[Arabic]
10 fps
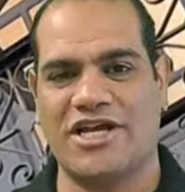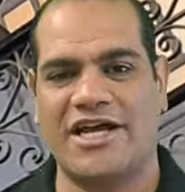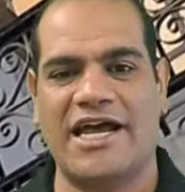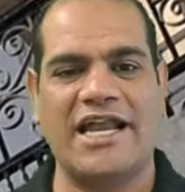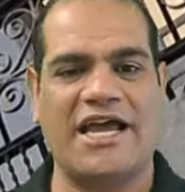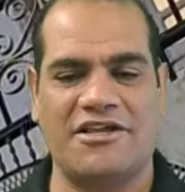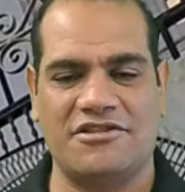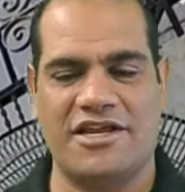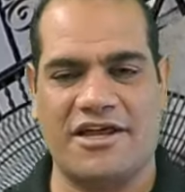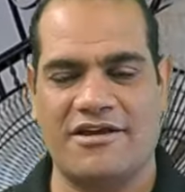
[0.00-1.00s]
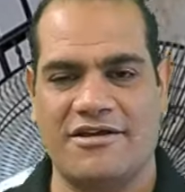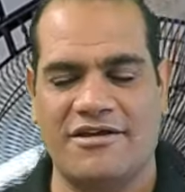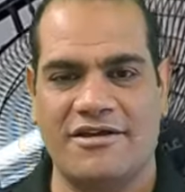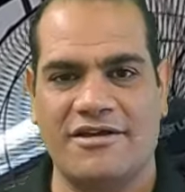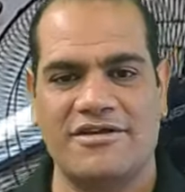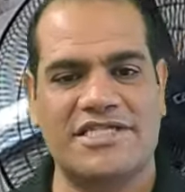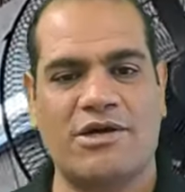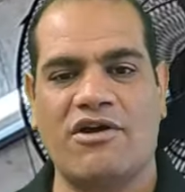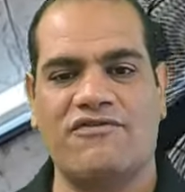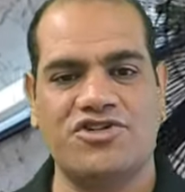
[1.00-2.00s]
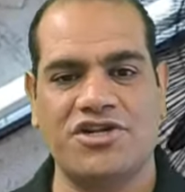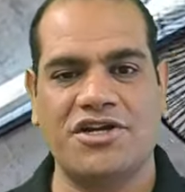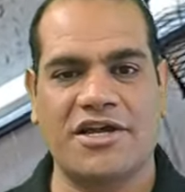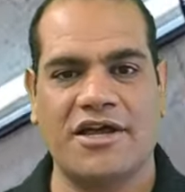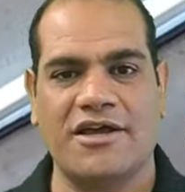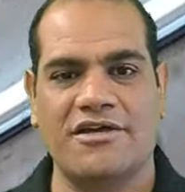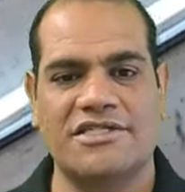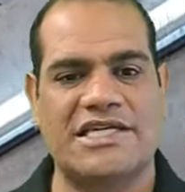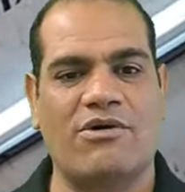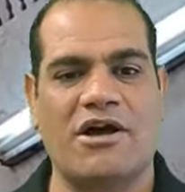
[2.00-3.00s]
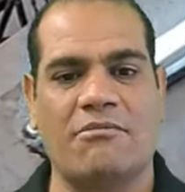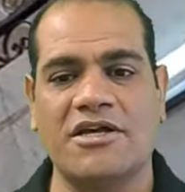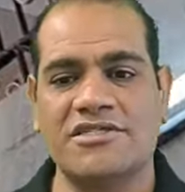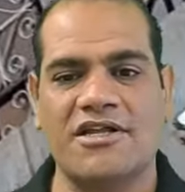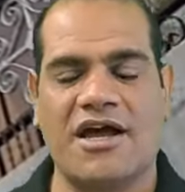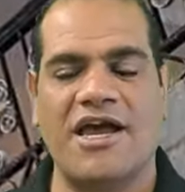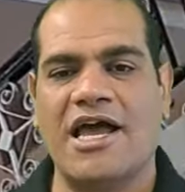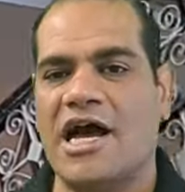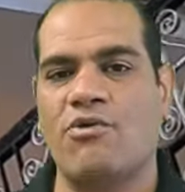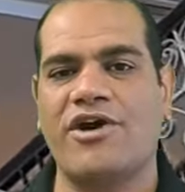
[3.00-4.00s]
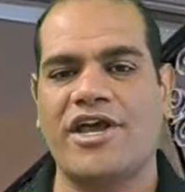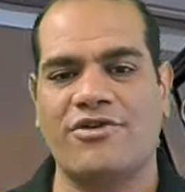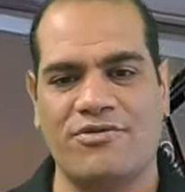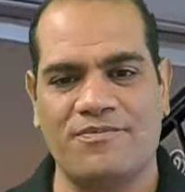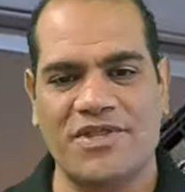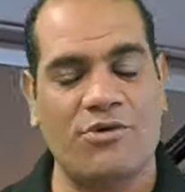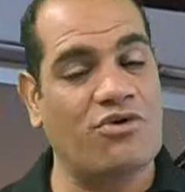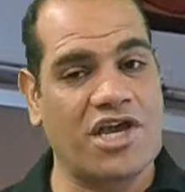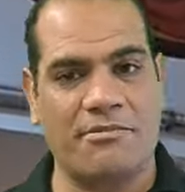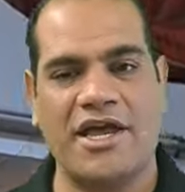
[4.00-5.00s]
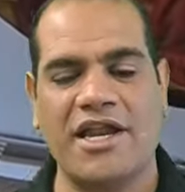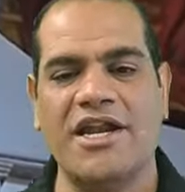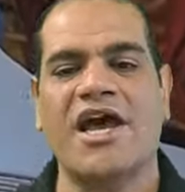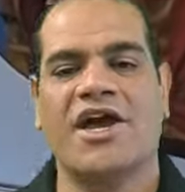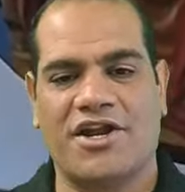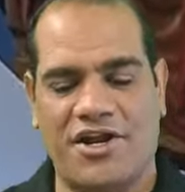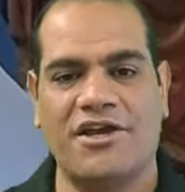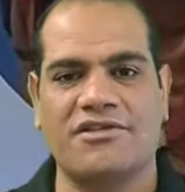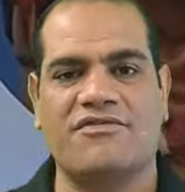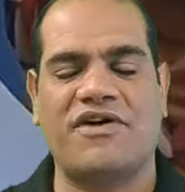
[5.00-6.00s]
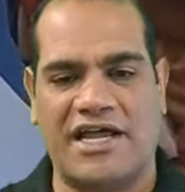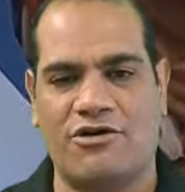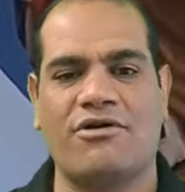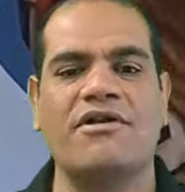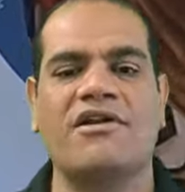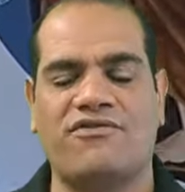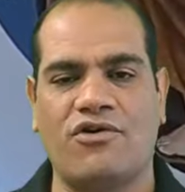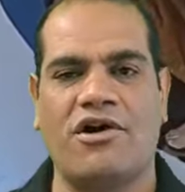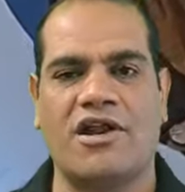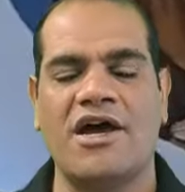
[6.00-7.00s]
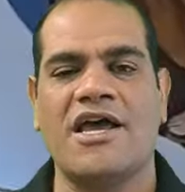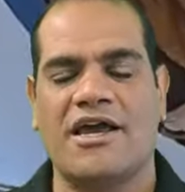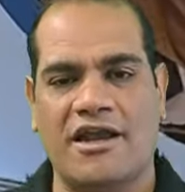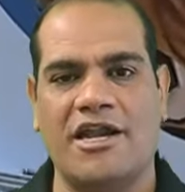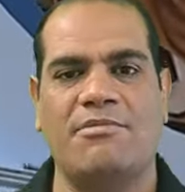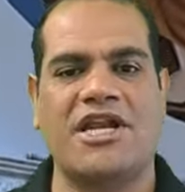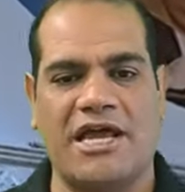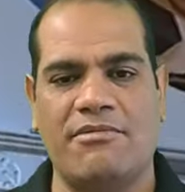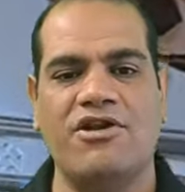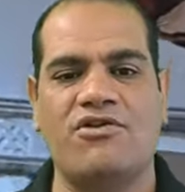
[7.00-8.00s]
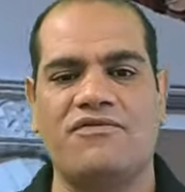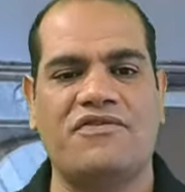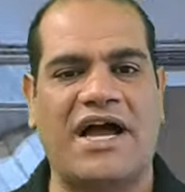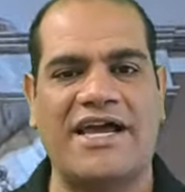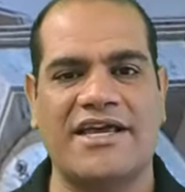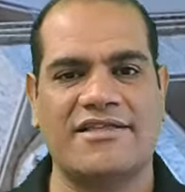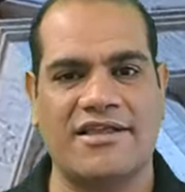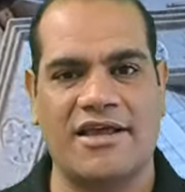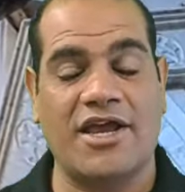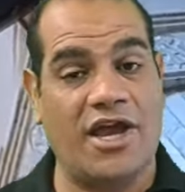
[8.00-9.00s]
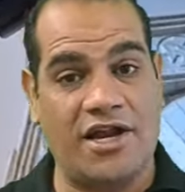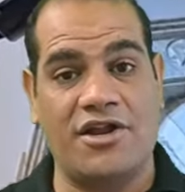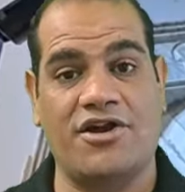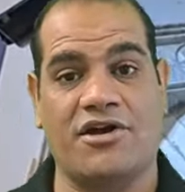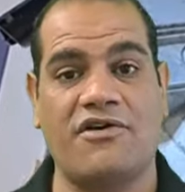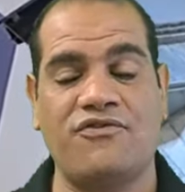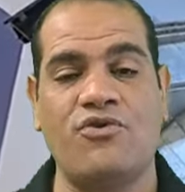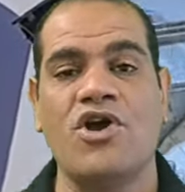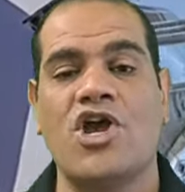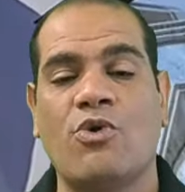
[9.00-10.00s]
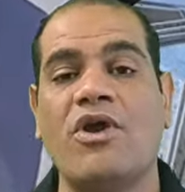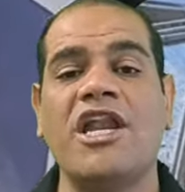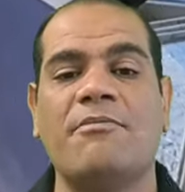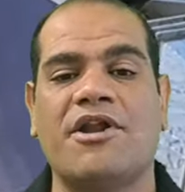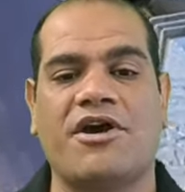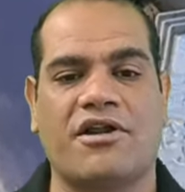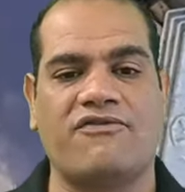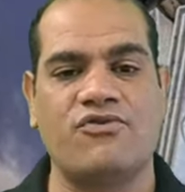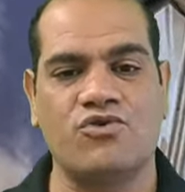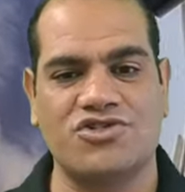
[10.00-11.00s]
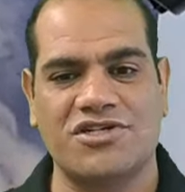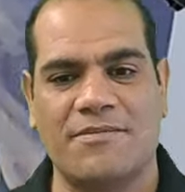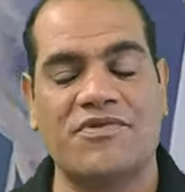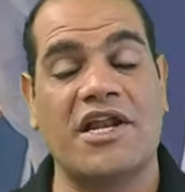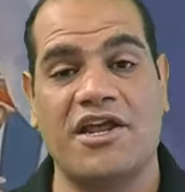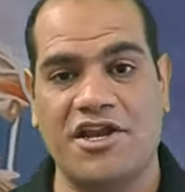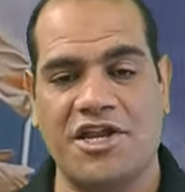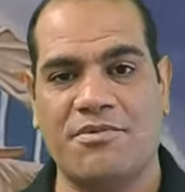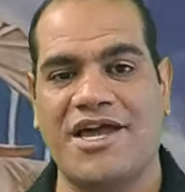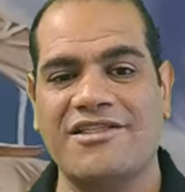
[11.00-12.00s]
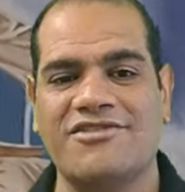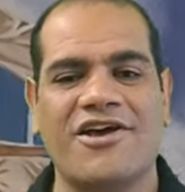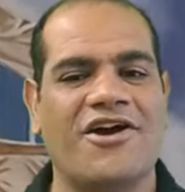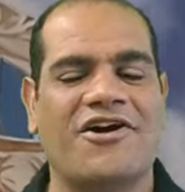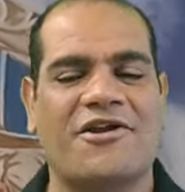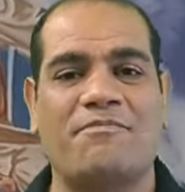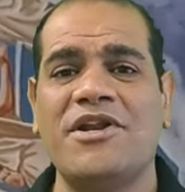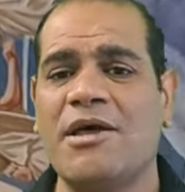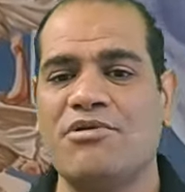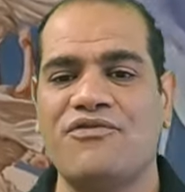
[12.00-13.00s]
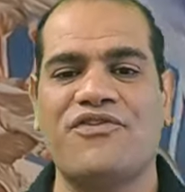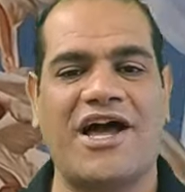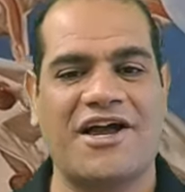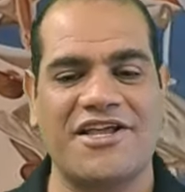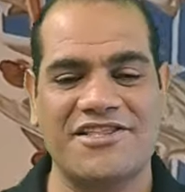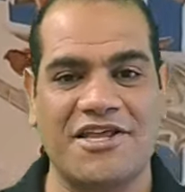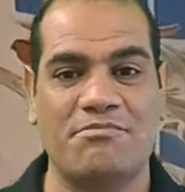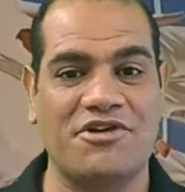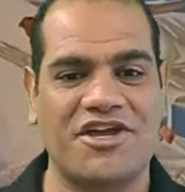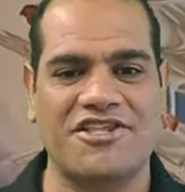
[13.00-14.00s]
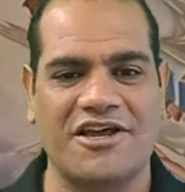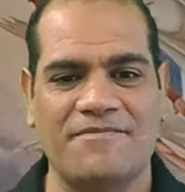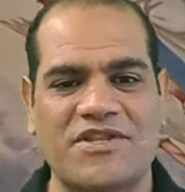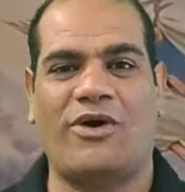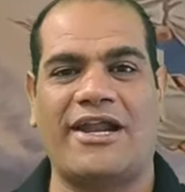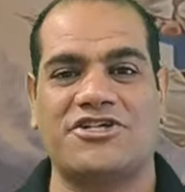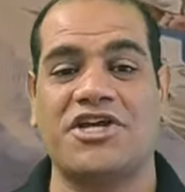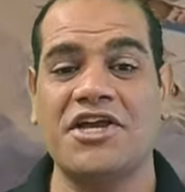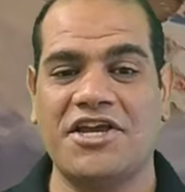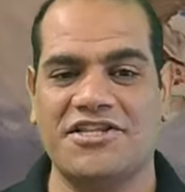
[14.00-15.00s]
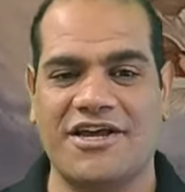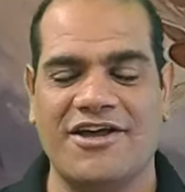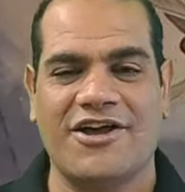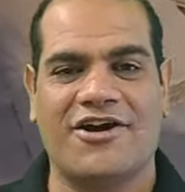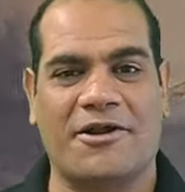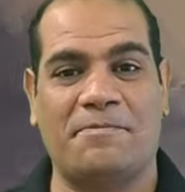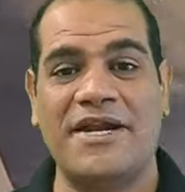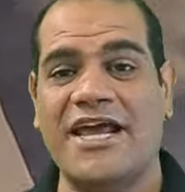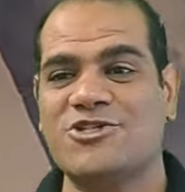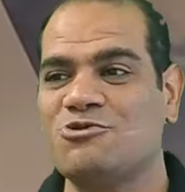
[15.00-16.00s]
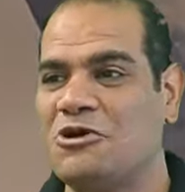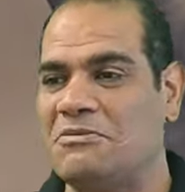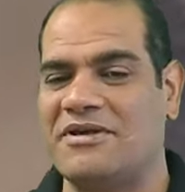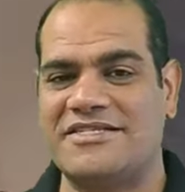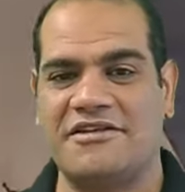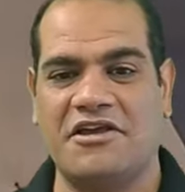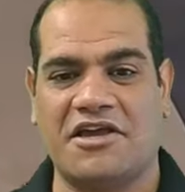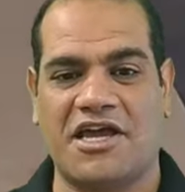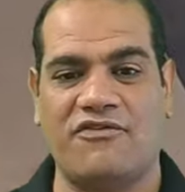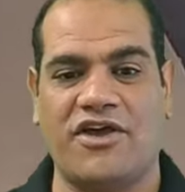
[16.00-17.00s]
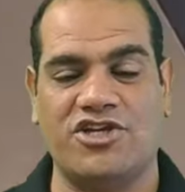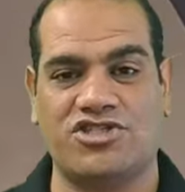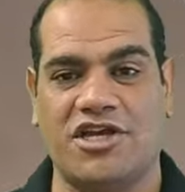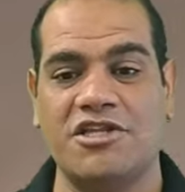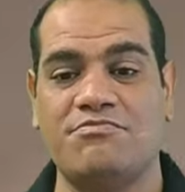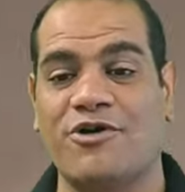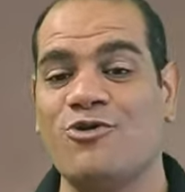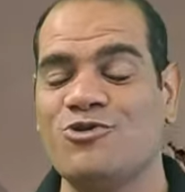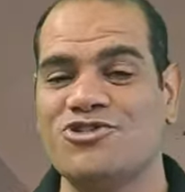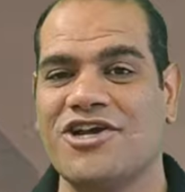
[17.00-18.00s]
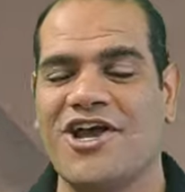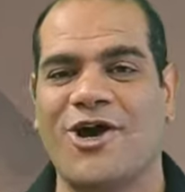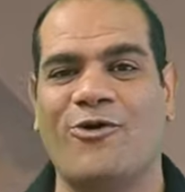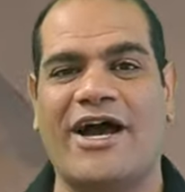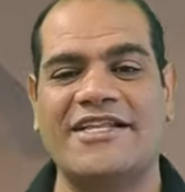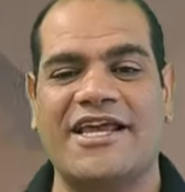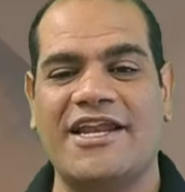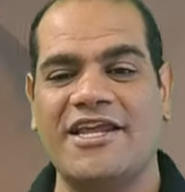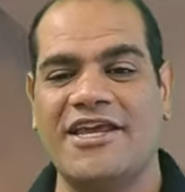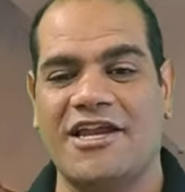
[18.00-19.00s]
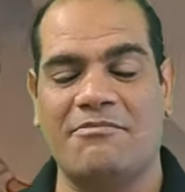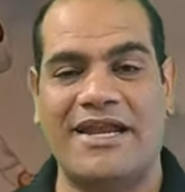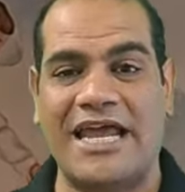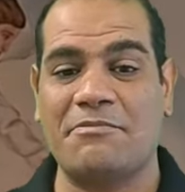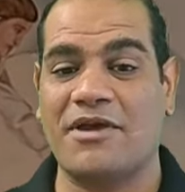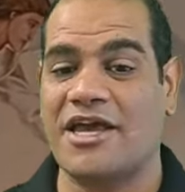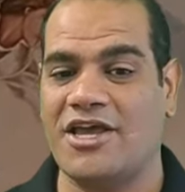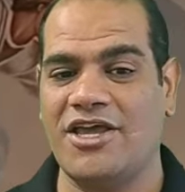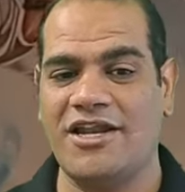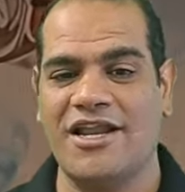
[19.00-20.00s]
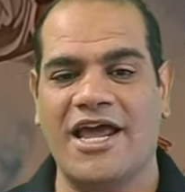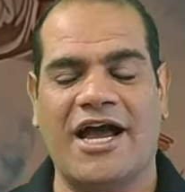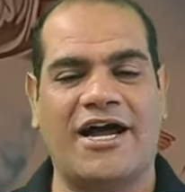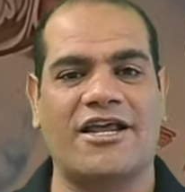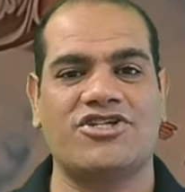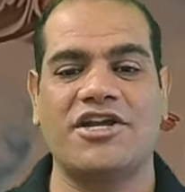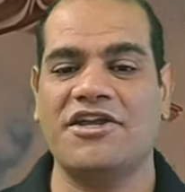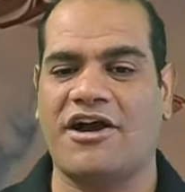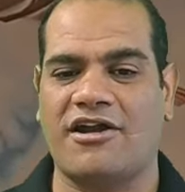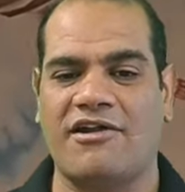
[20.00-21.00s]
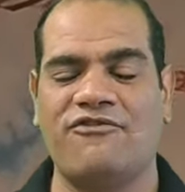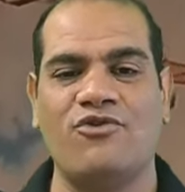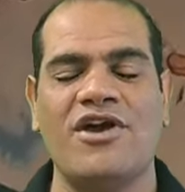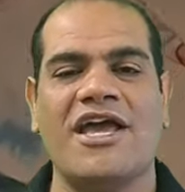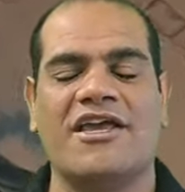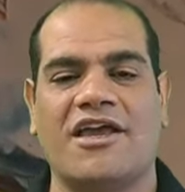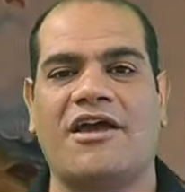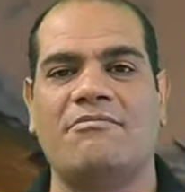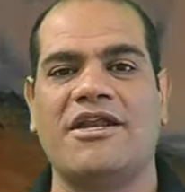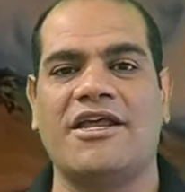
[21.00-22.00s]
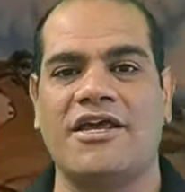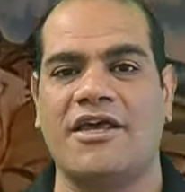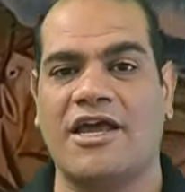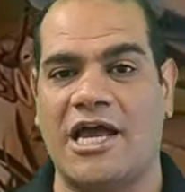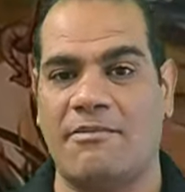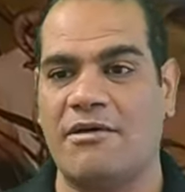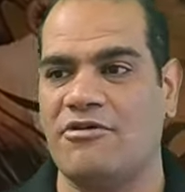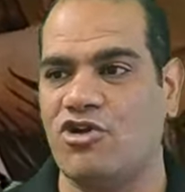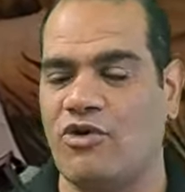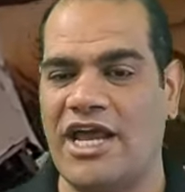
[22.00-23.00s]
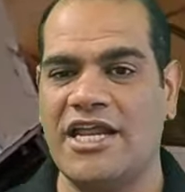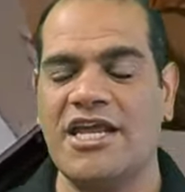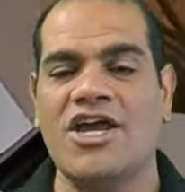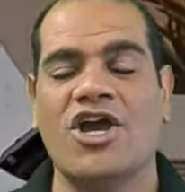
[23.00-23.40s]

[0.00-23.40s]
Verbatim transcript: شغاله عندنا سواء في شركه سواء مصنع او غيره وكمان نعطف على كل الفقراء اللي بنقابلهم في حياتنا اللي نعرفه واللي ما نعرفوش لان بجد ربنا بيفرح جدا بكده وعلشان كده ربنا يسوع المسيح كافأ الشهيد باجوش واتى ليه الملاك ميخائيل علشان يعرفه يعمل ايه امام الوالي